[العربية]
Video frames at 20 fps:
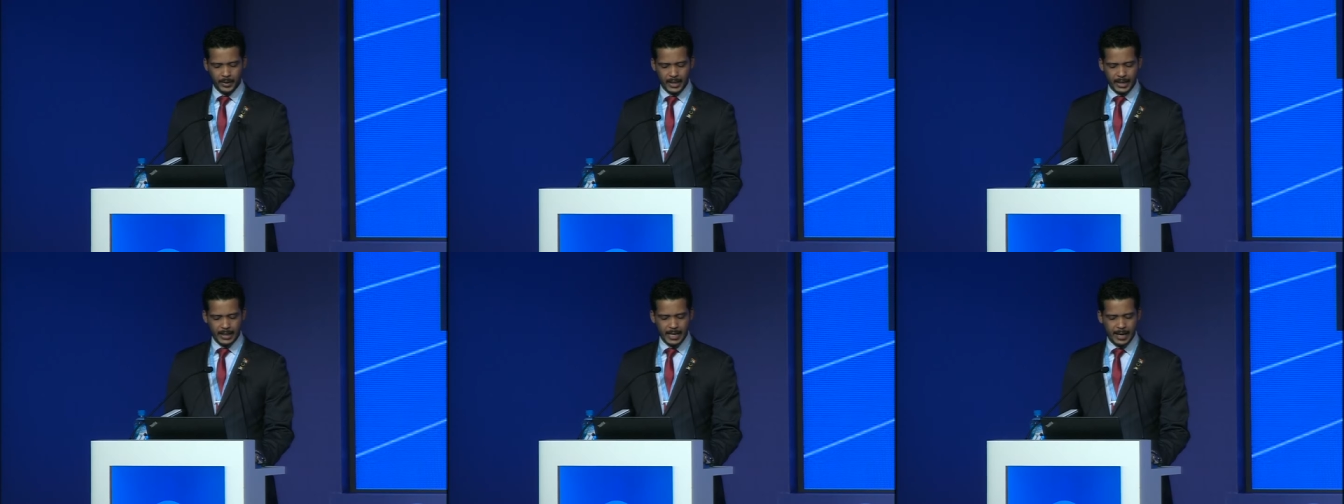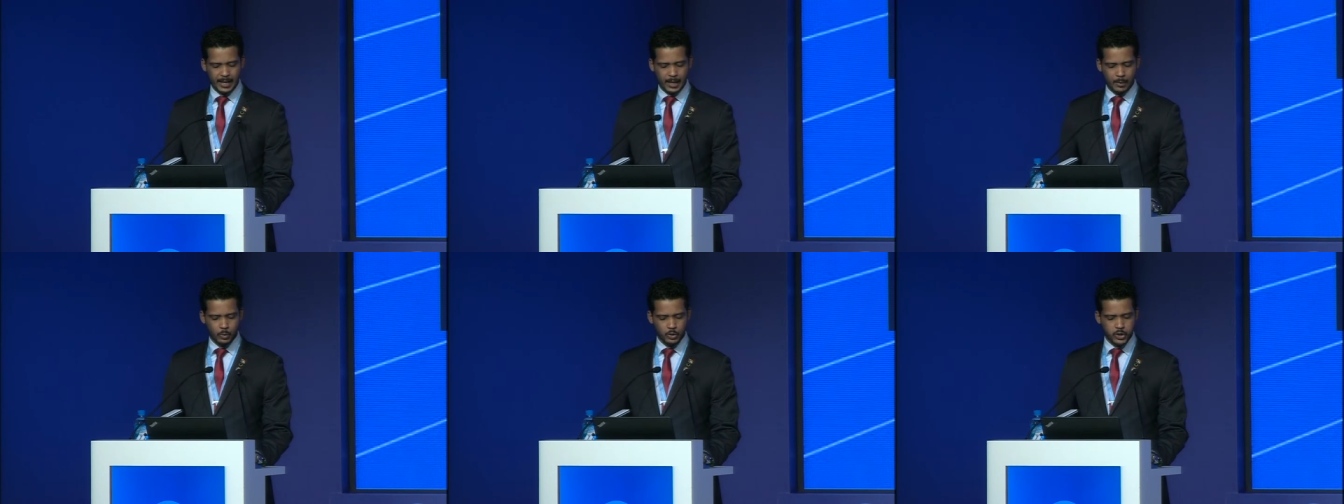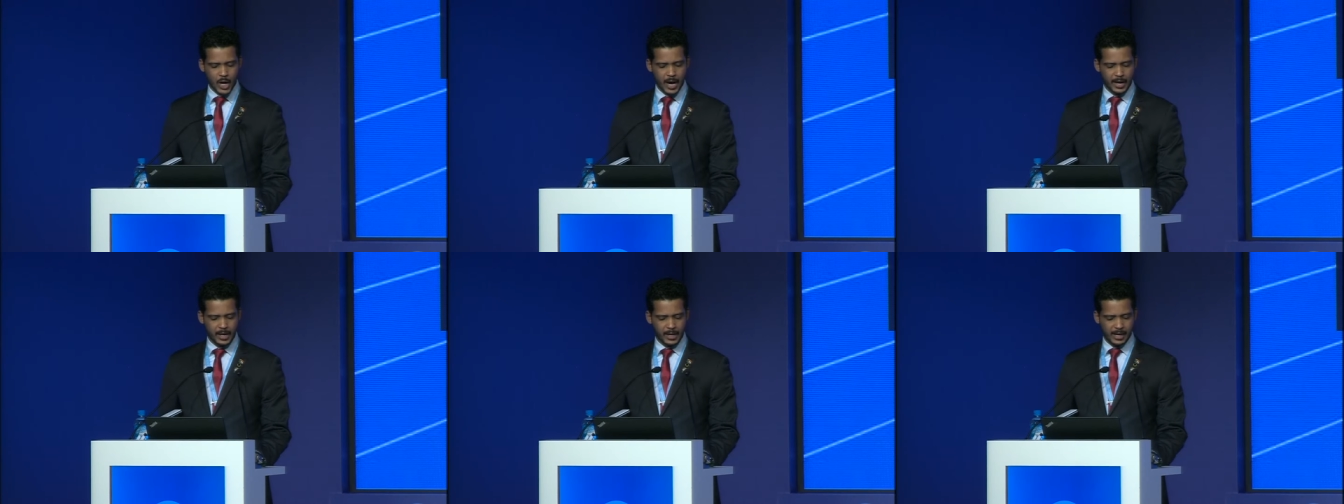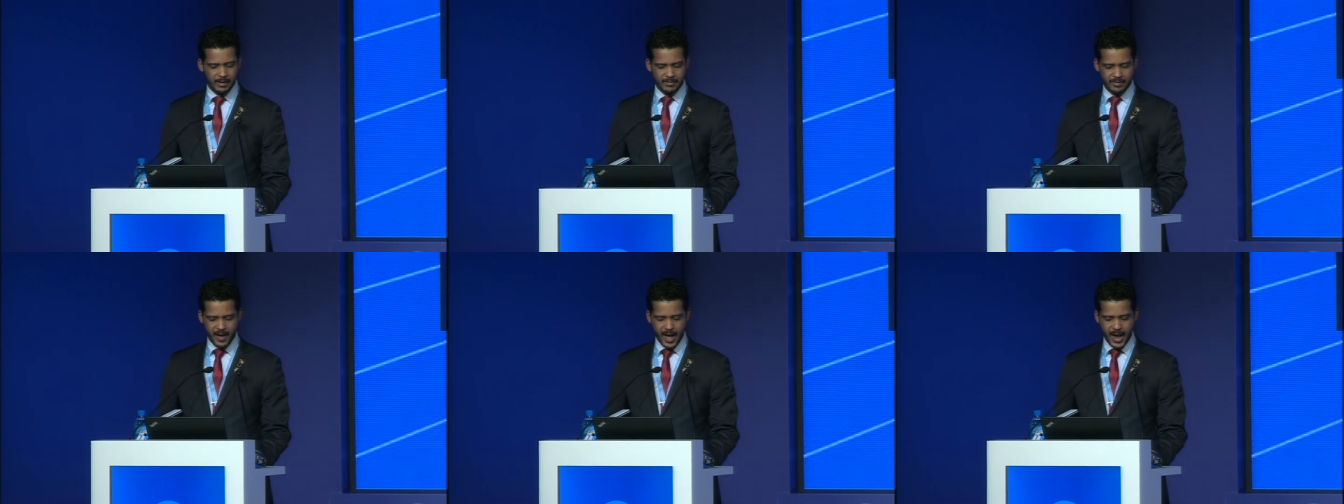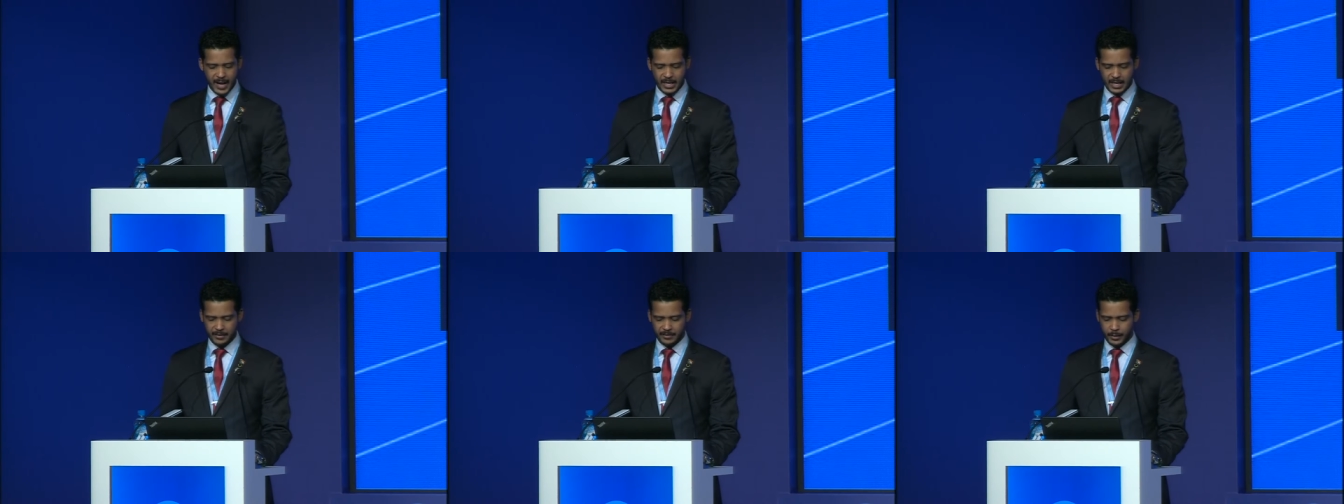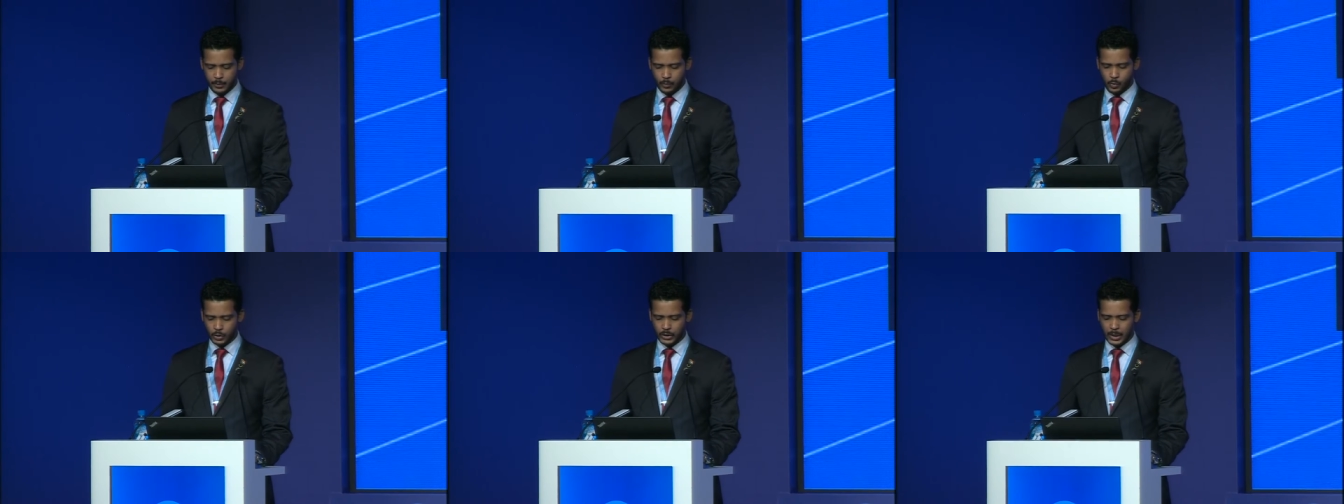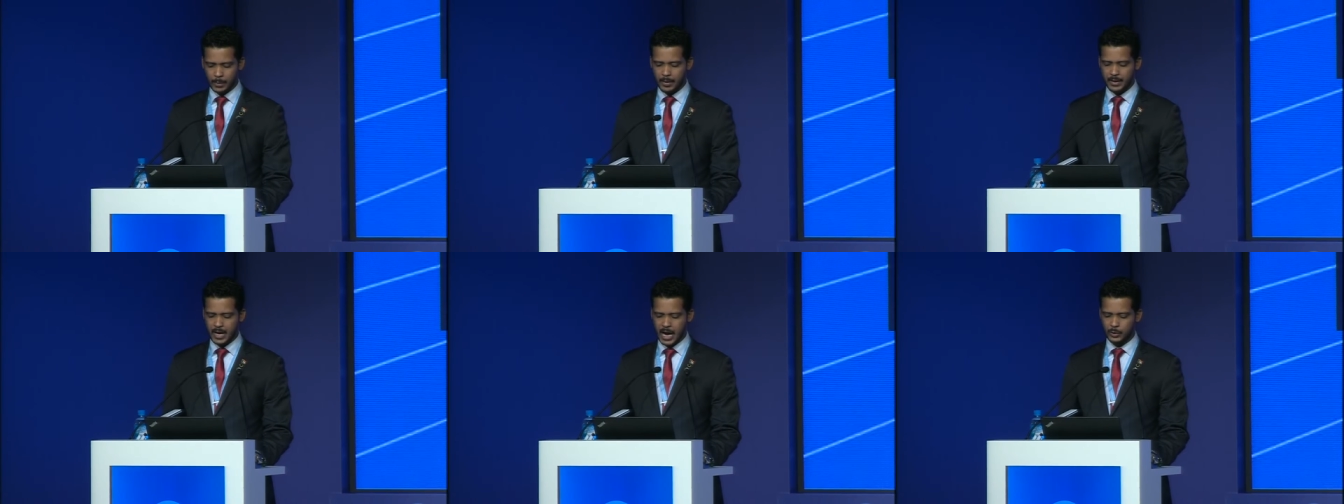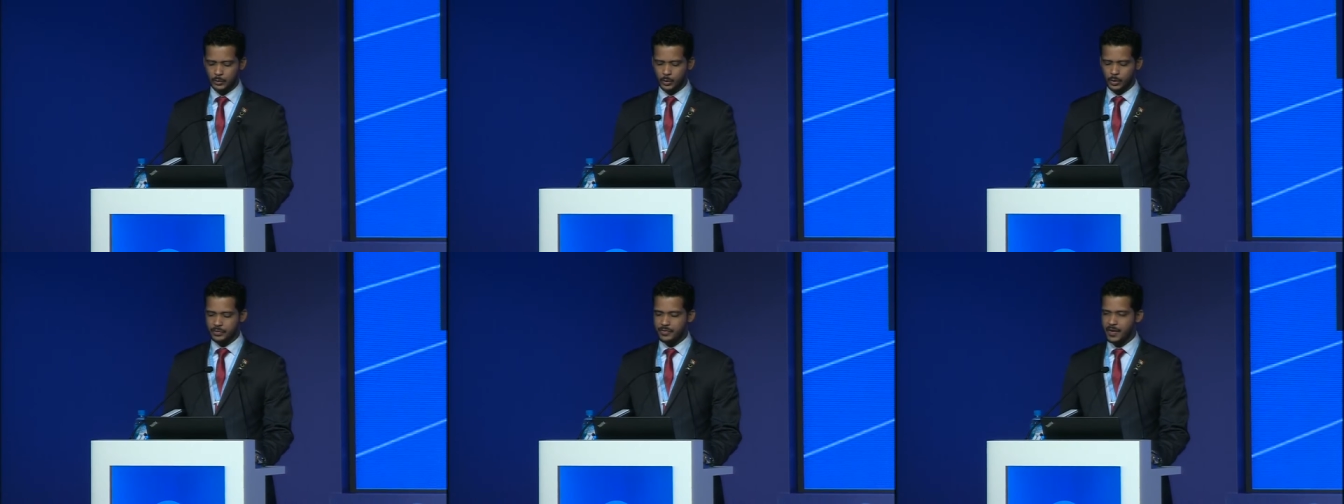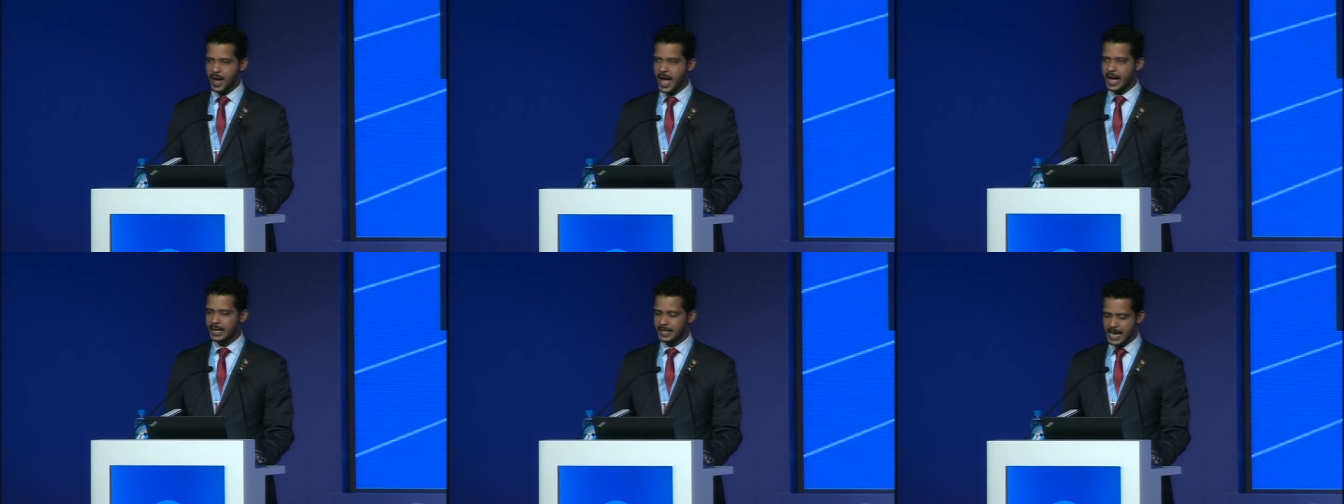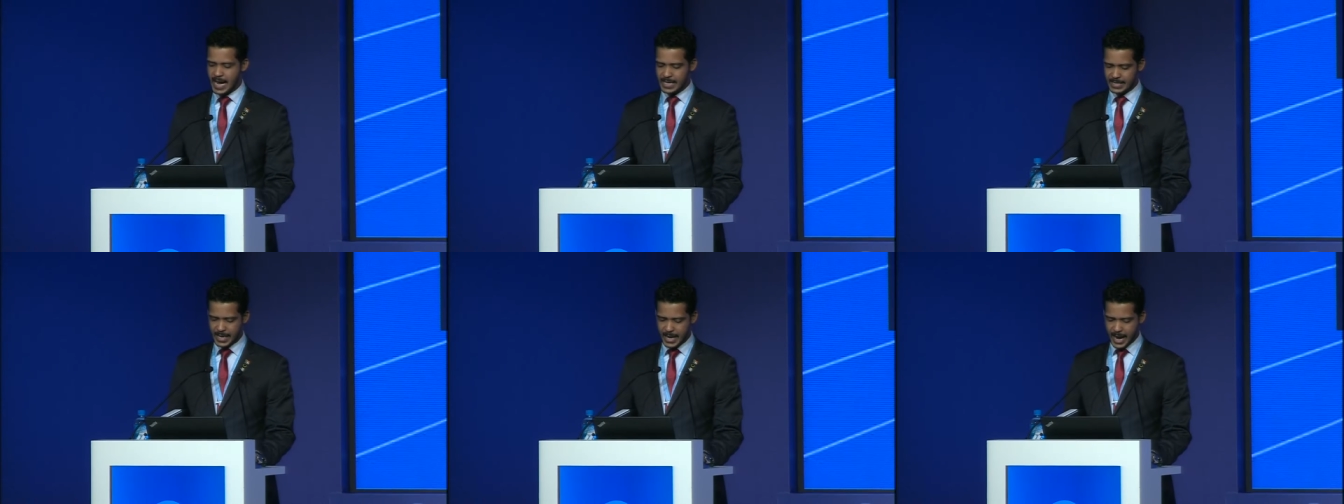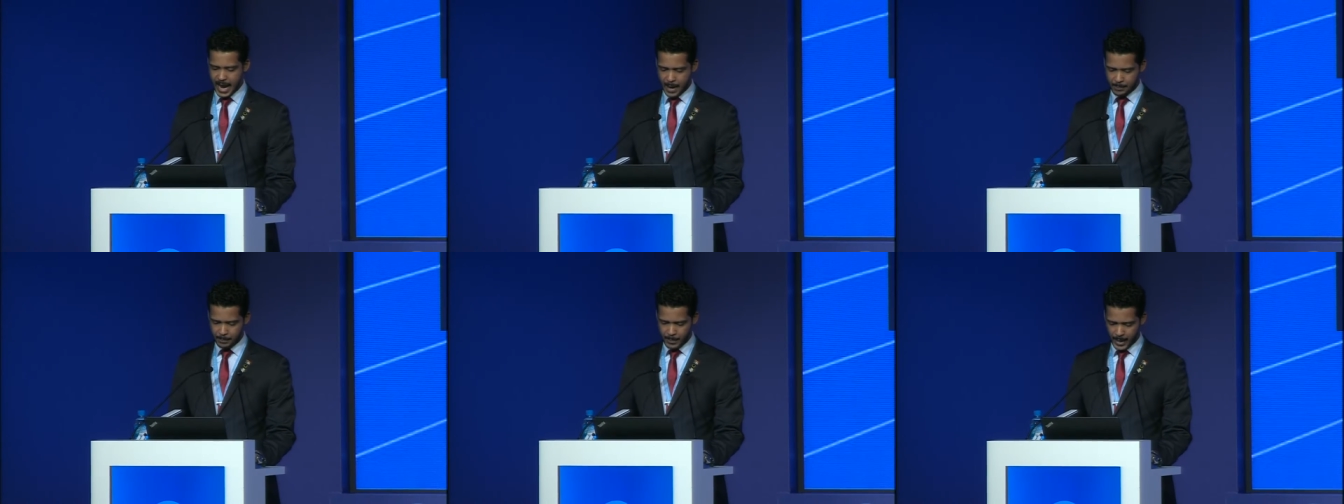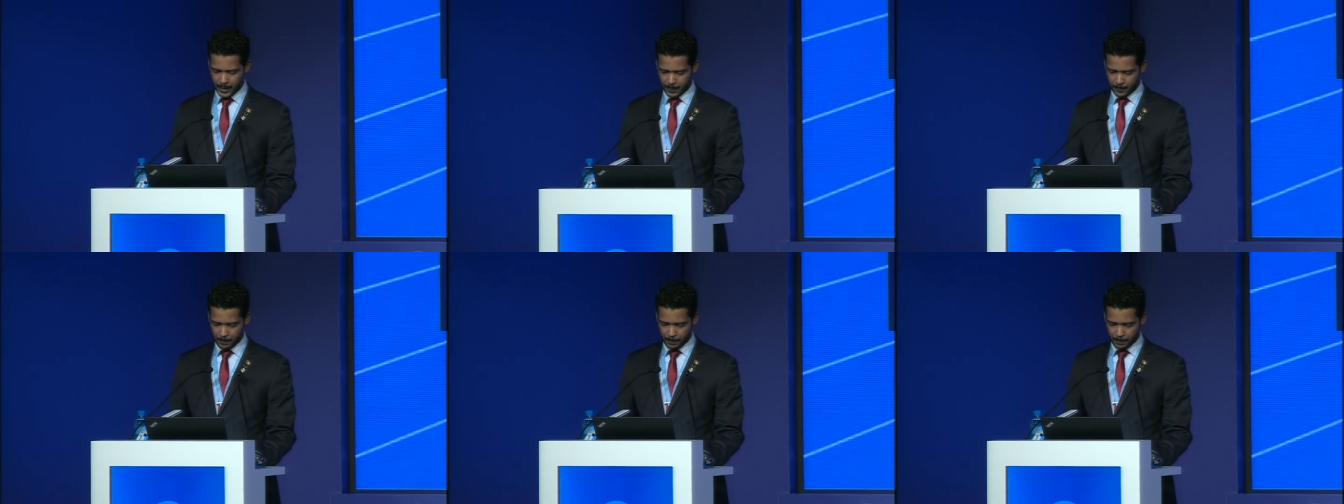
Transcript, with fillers: خلال المشاركة الفاعلة في المؤتمرات والفعاليات الهامة